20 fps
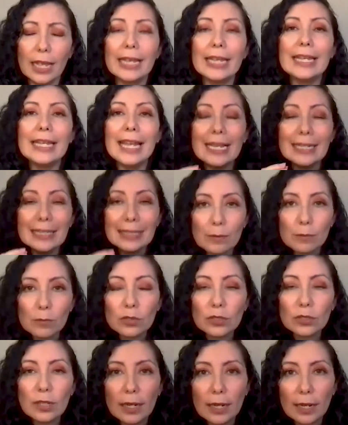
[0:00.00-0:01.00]
y
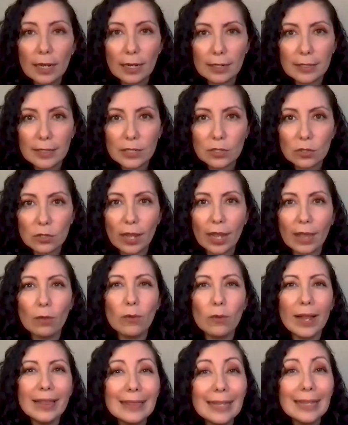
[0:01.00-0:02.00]
hacemos el ejercicio de que
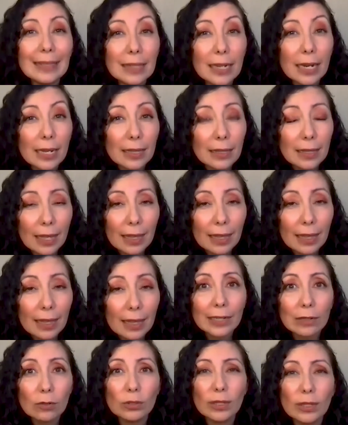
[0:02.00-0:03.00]
durante 30 días
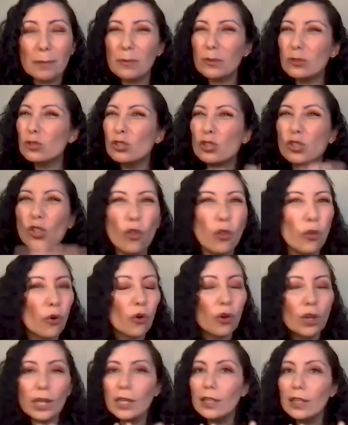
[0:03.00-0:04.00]
anotamos
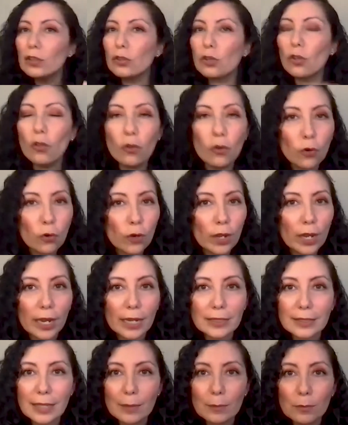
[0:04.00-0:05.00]
todo, todo lo que
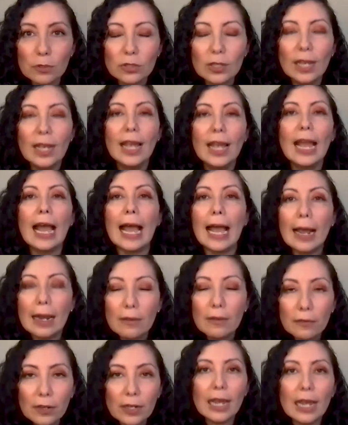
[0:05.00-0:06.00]
gastamos,
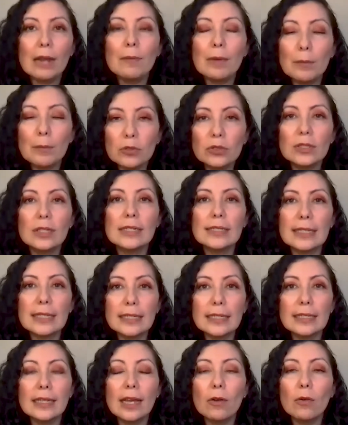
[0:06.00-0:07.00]
al final vamos a
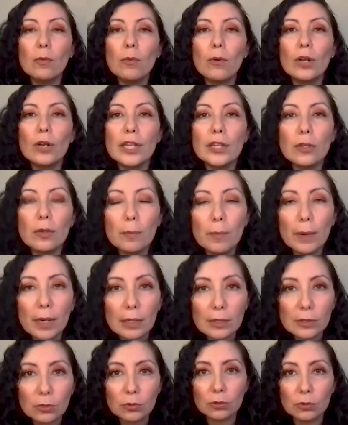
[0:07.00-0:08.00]
necesitar un bolillo para
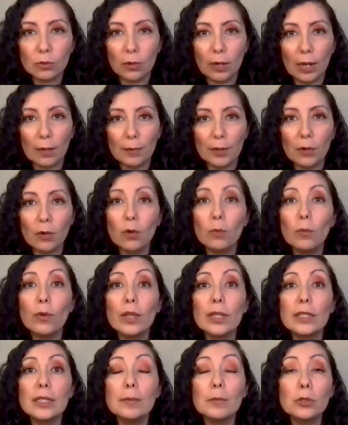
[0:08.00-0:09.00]
el susto, Gabio, como
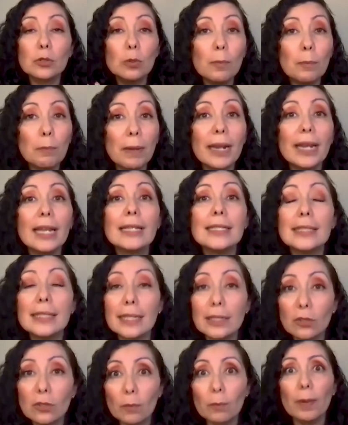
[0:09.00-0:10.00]
decimos, un
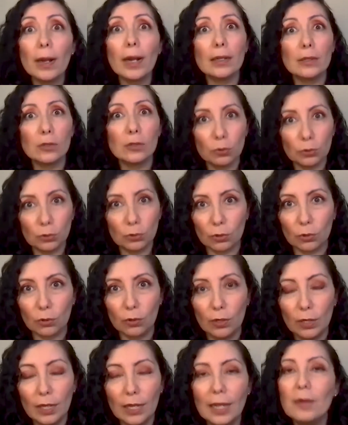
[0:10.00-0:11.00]
panecito para el susto,
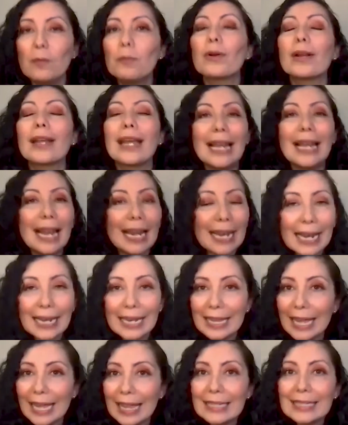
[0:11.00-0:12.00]
porque la
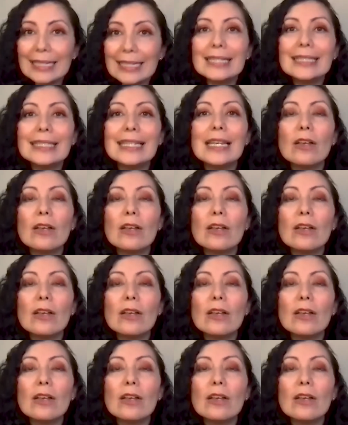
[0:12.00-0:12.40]
realidad es que es